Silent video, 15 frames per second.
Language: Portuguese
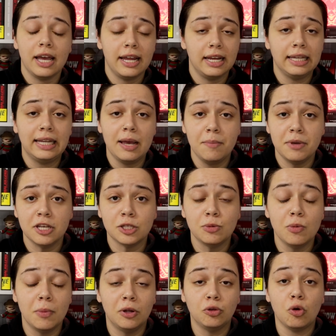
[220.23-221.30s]
ele até
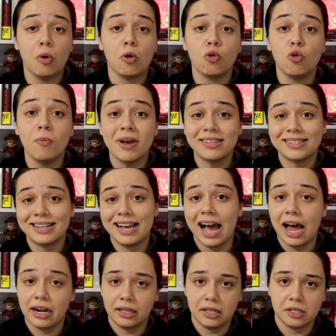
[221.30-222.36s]
mesmo mandou algumas
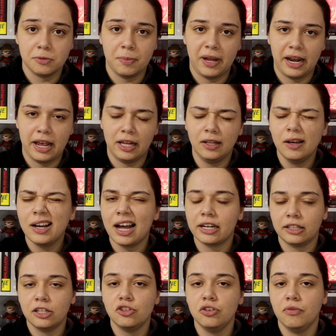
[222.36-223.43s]
cartas para ela,
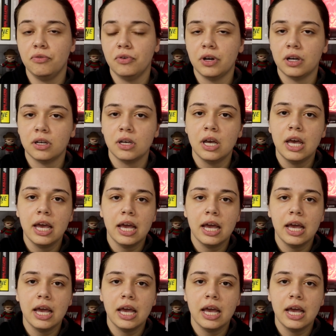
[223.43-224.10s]
carta de fã,